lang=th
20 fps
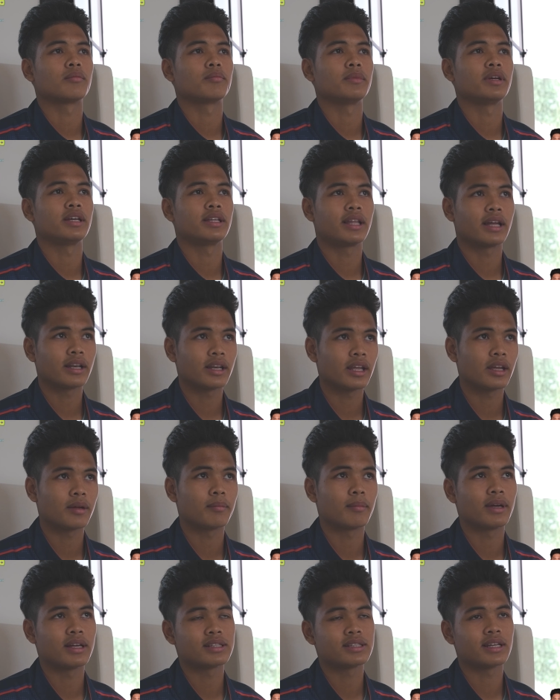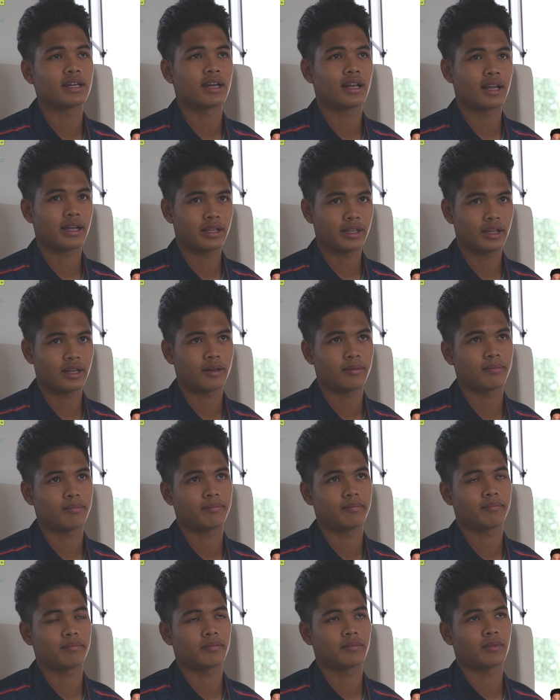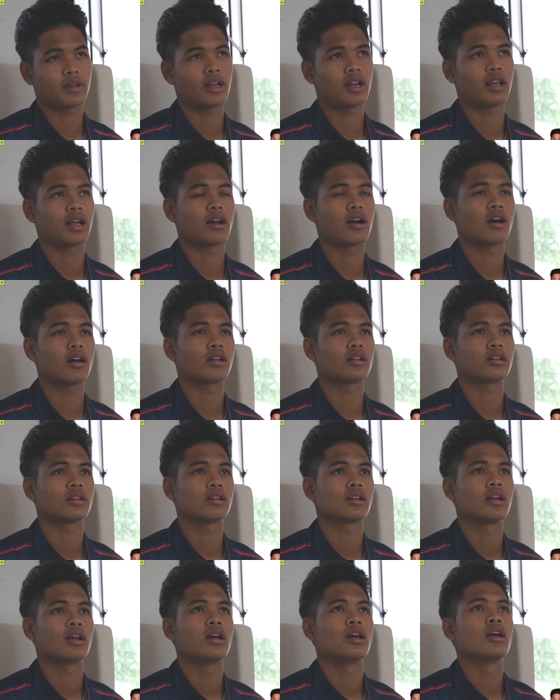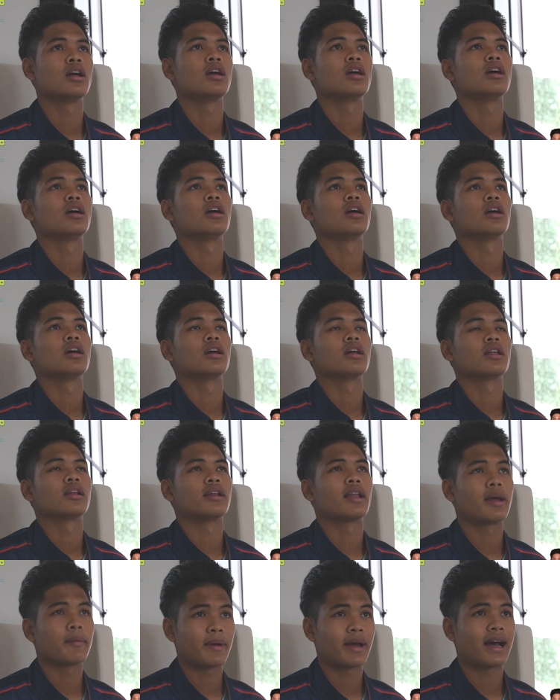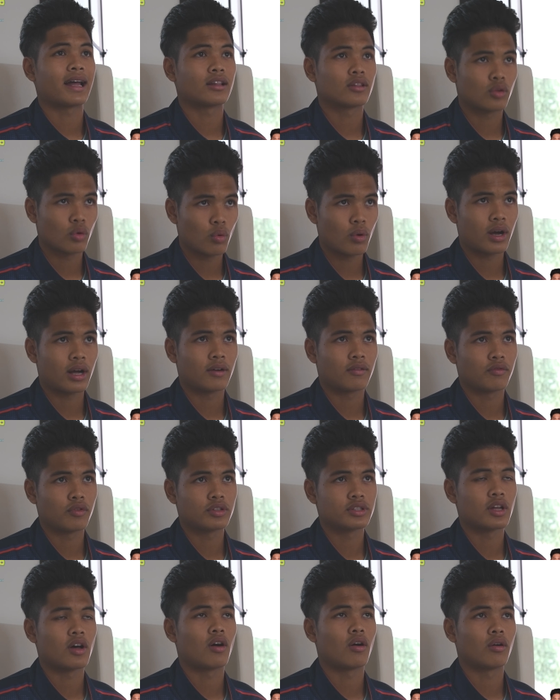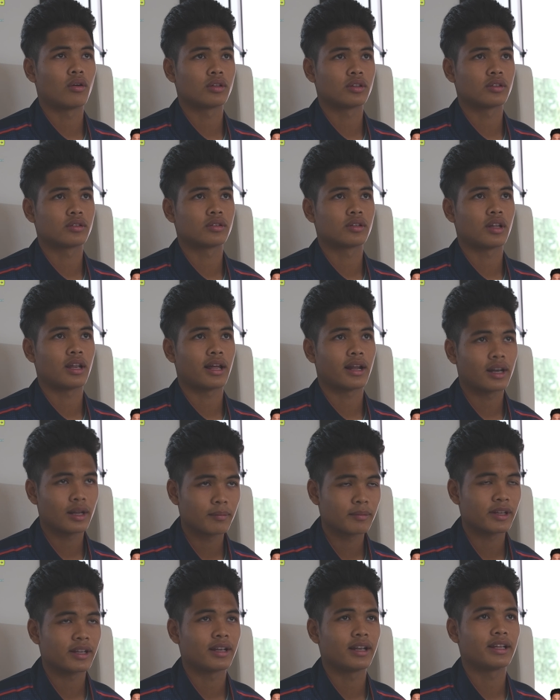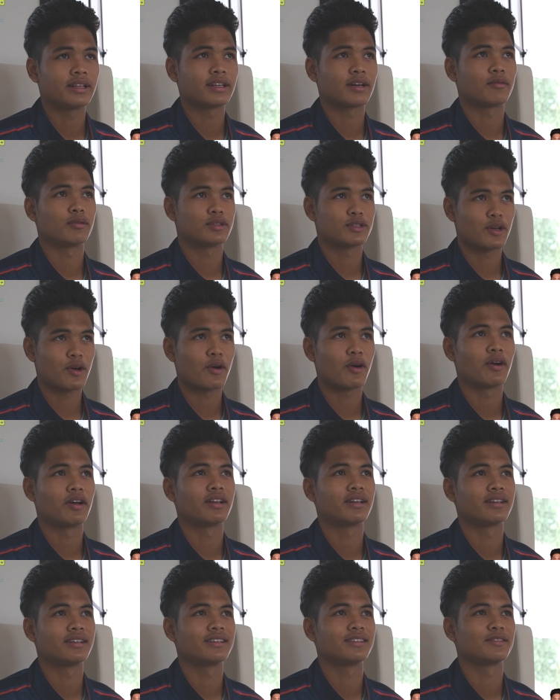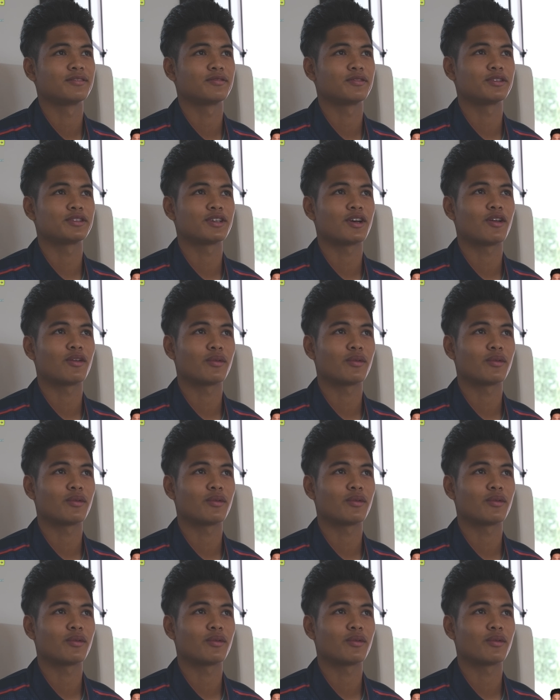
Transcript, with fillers: มีเทคนิคเบสิกอะไรอย่างนี้ครับ แล้วก็ได้ไปคัดตัวฟุตซอล ตอนแรกเริ่มเล่นจากฟุตซอลครอบฟุตซอล